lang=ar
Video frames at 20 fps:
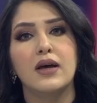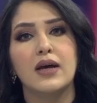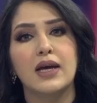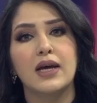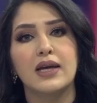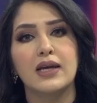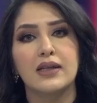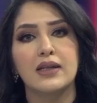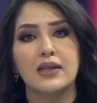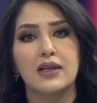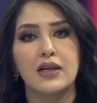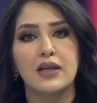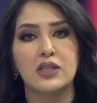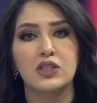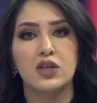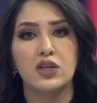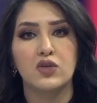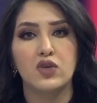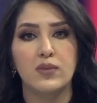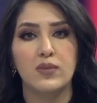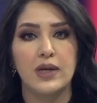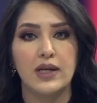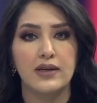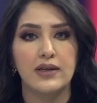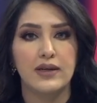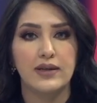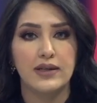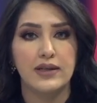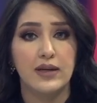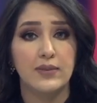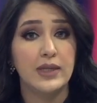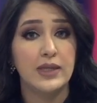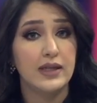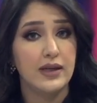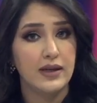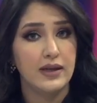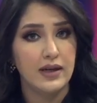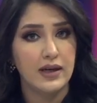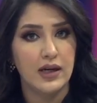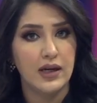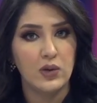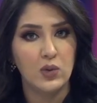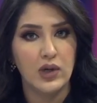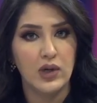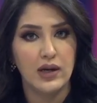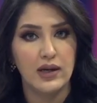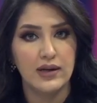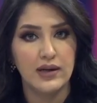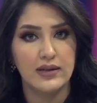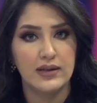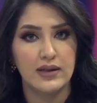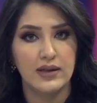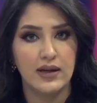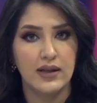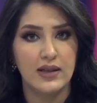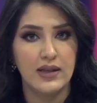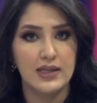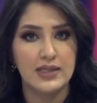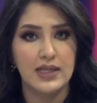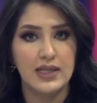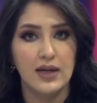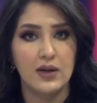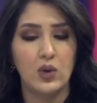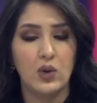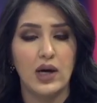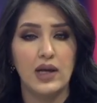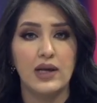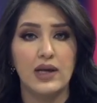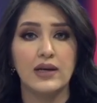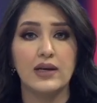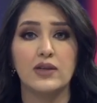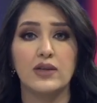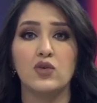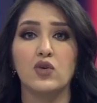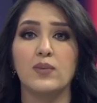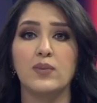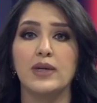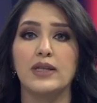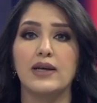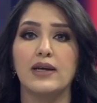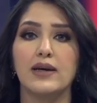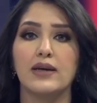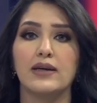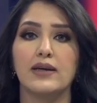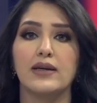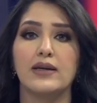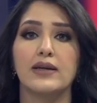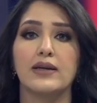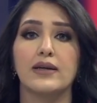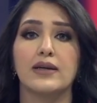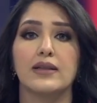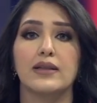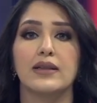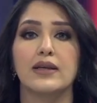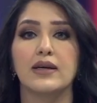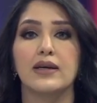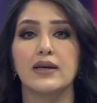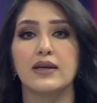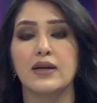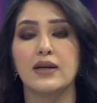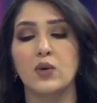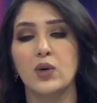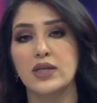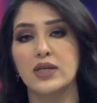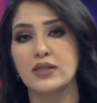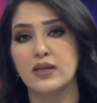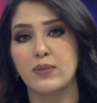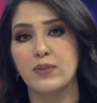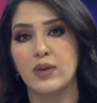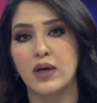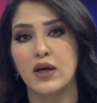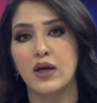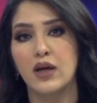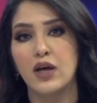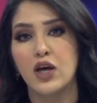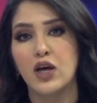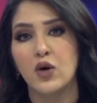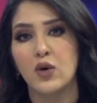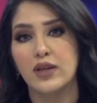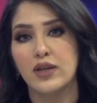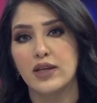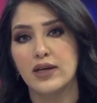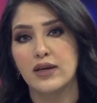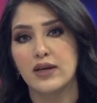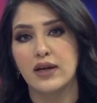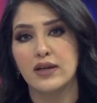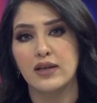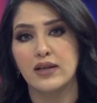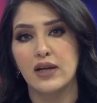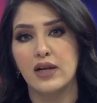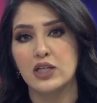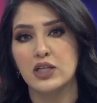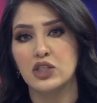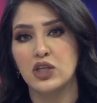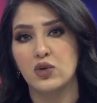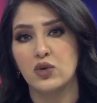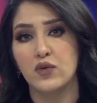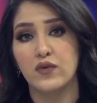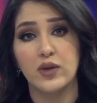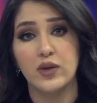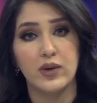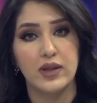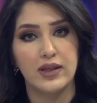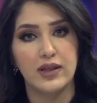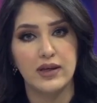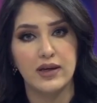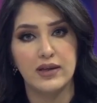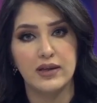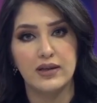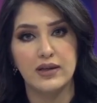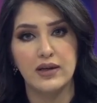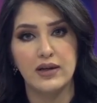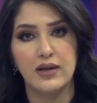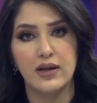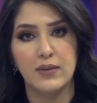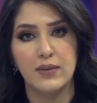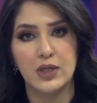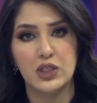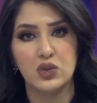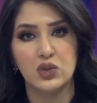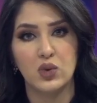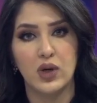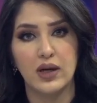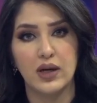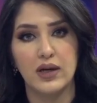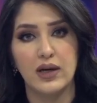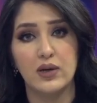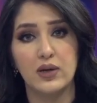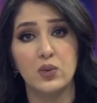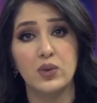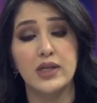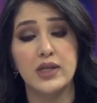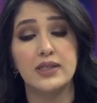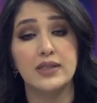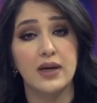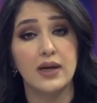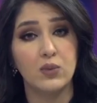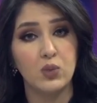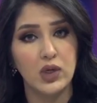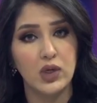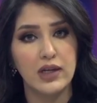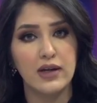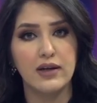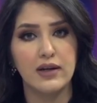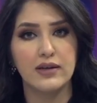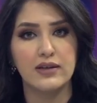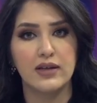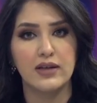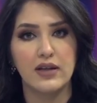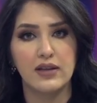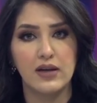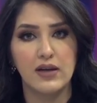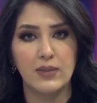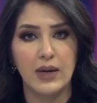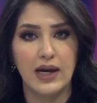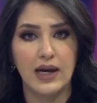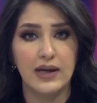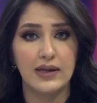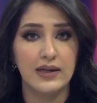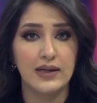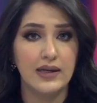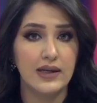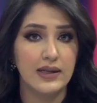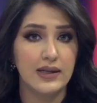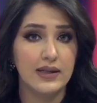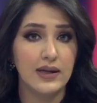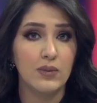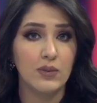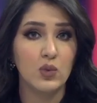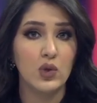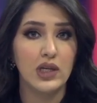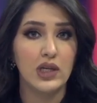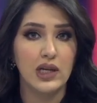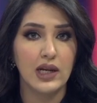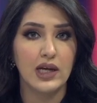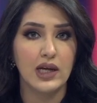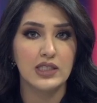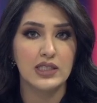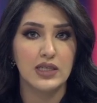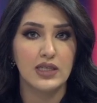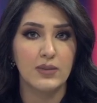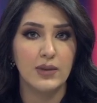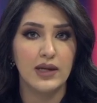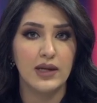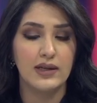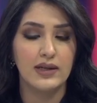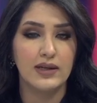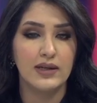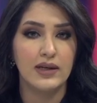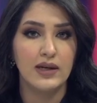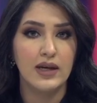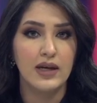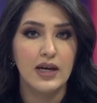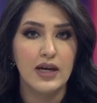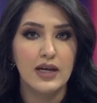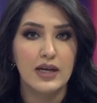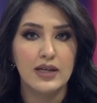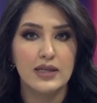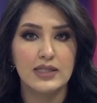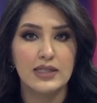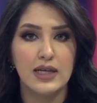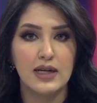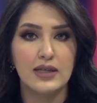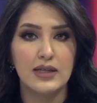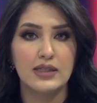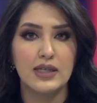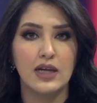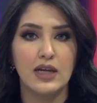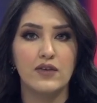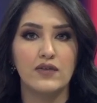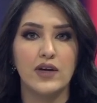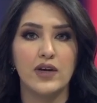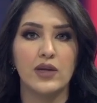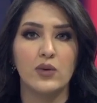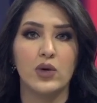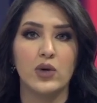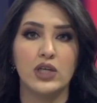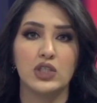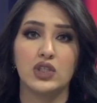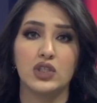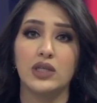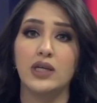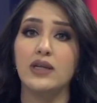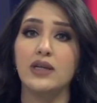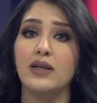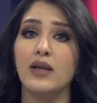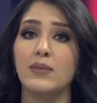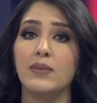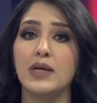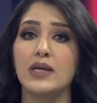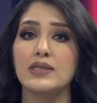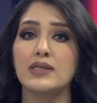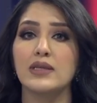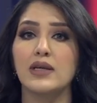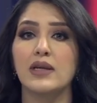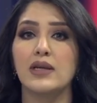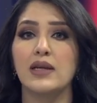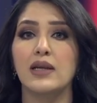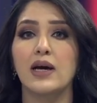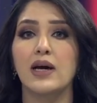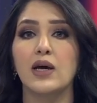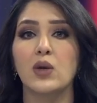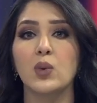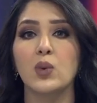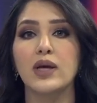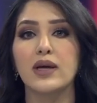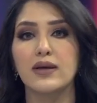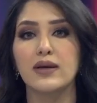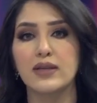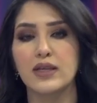أكدت اللجنة المالية النيابية أن قانون الاقتراض ليس له علاقة بتأخير إطلاق الرواتب وذكرت اللجنة في وثيقة أن مشروع قانون تمويل الاقتراض المحلي لتمويل العجز المالي لسنة 2020 لم يصل إلى أروقة